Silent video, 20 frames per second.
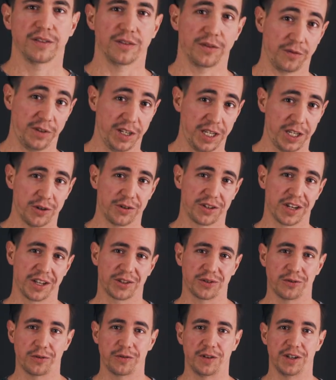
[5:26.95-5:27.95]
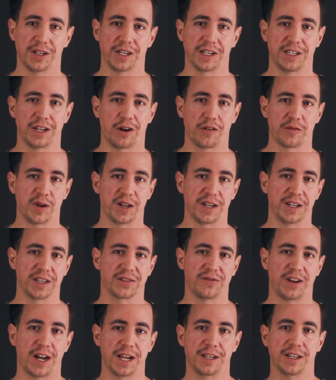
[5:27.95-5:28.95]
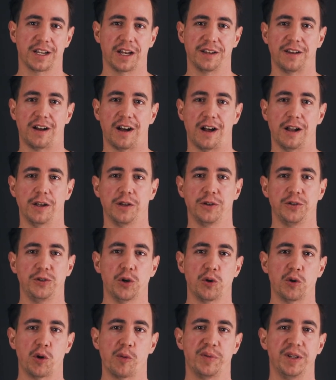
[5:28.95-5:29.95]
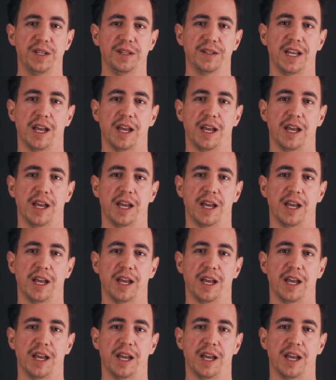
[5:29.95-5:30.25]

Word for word: Video dazu findet ihr auf meinem zweiten Kanal European